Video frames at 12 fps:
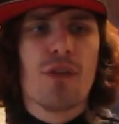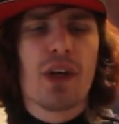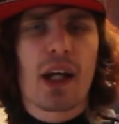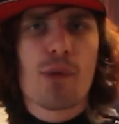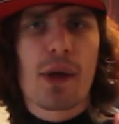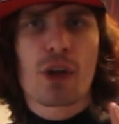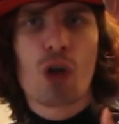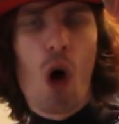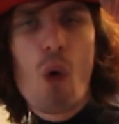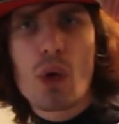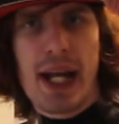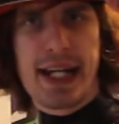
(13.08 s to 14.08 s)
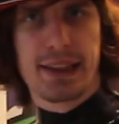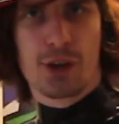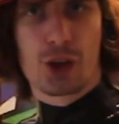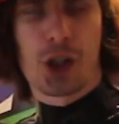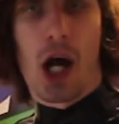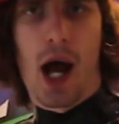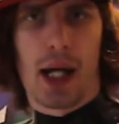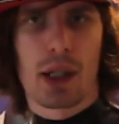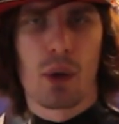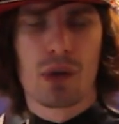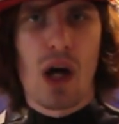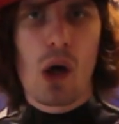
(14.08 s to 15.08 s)
Wir reden über Cocaine Shark.
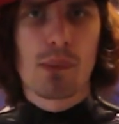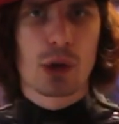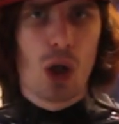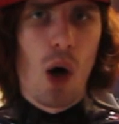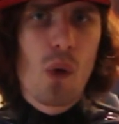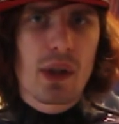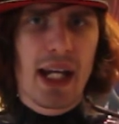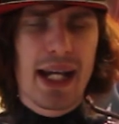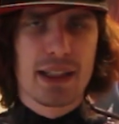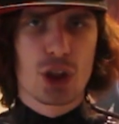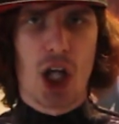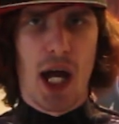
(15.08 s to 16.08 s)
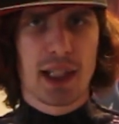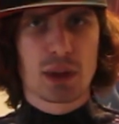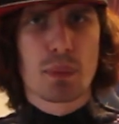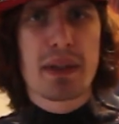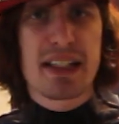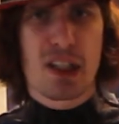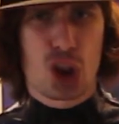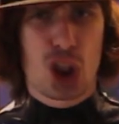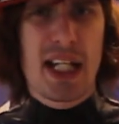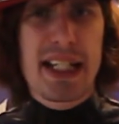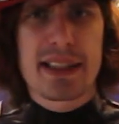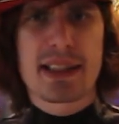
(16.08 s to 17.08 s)
Und warum Cocaine Shark somit der
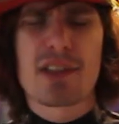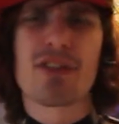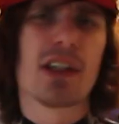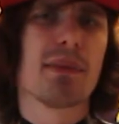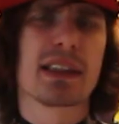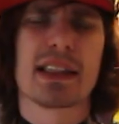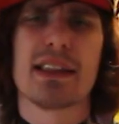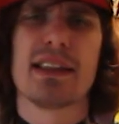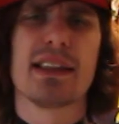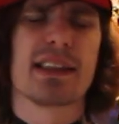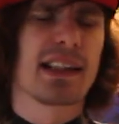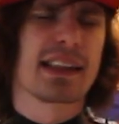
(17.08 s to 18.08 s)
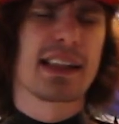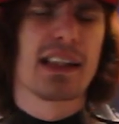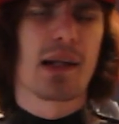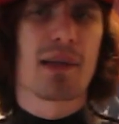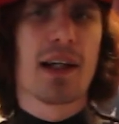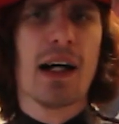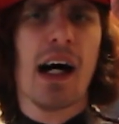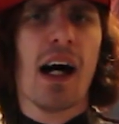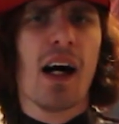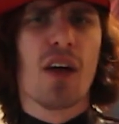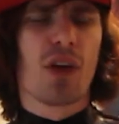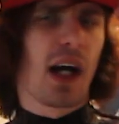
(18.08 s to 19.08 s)
schlechteste Film ist, den ich dieses Jahr gesehen habe,
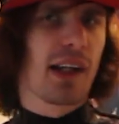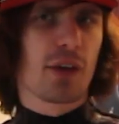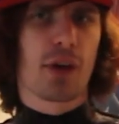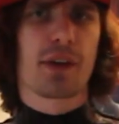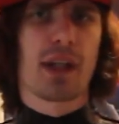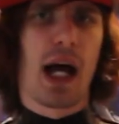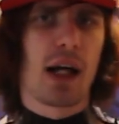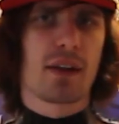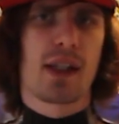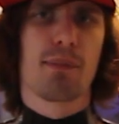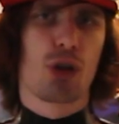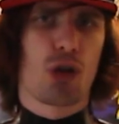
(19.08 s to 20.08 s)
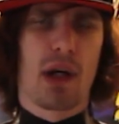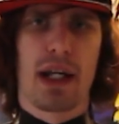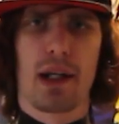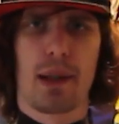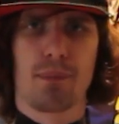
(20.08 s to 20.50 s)
verrate ich euch nach dem Trailer.